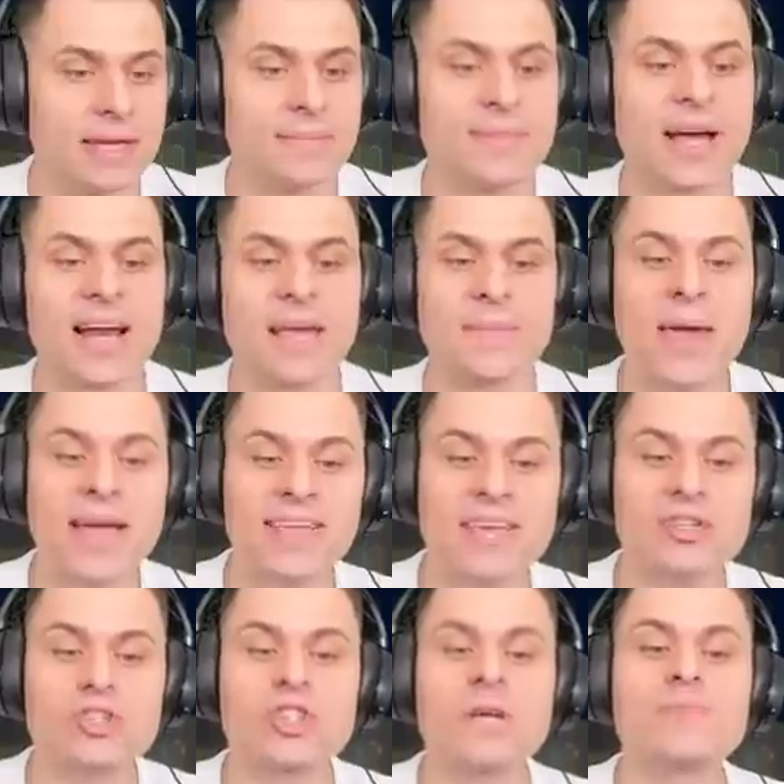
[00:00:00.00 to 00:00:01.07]
Im dalej
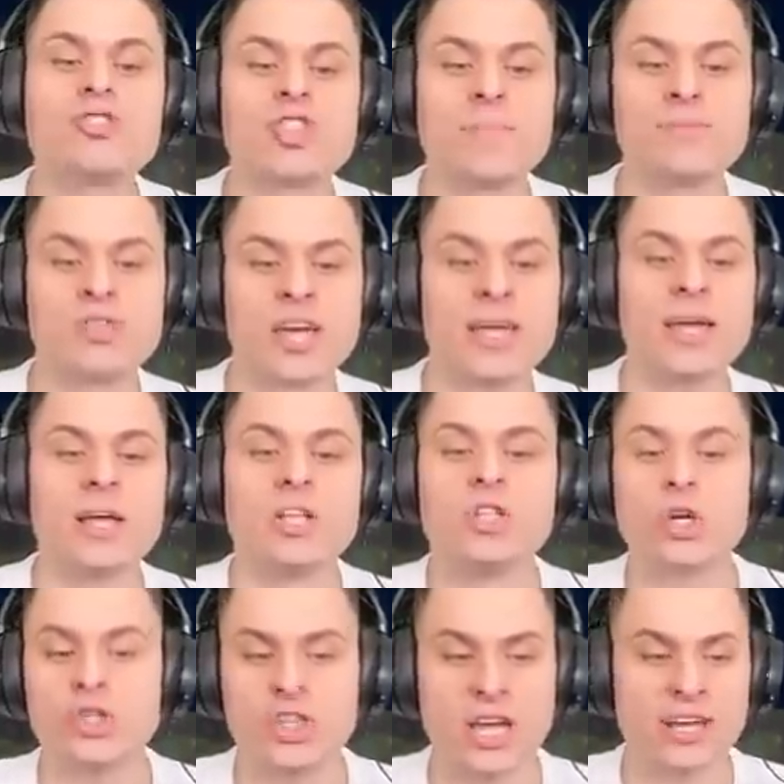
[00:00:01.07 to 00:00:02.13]
biegniesz, tym szybciej
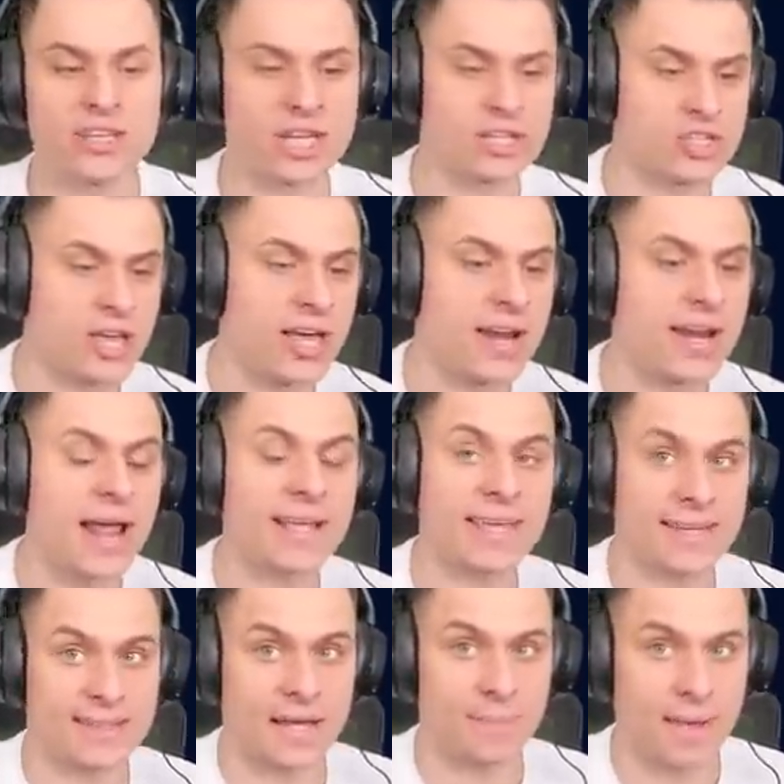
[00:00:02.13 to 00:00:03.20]
dosięgniecie
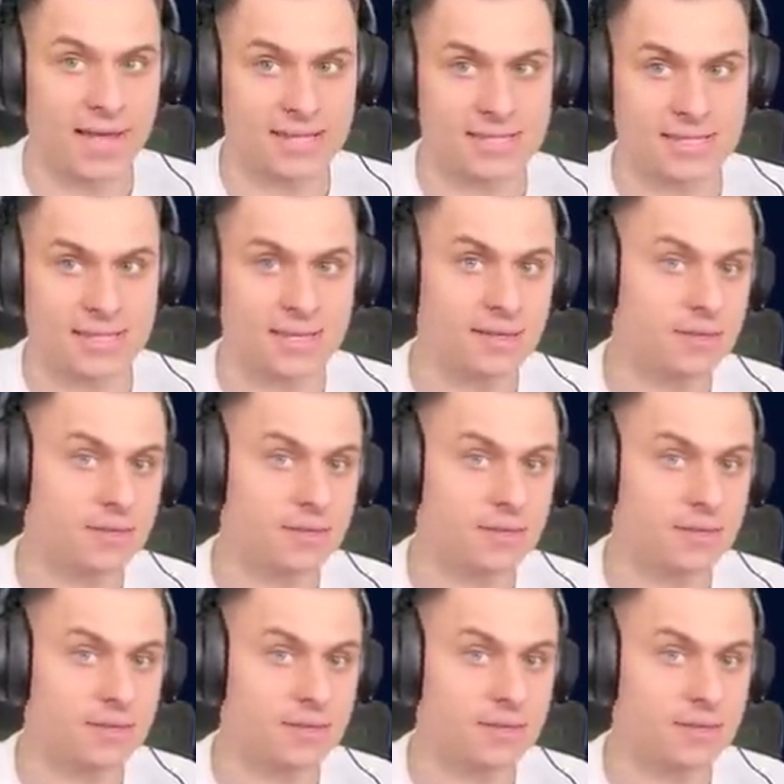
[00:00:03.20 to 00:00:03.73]
rakieta Macy.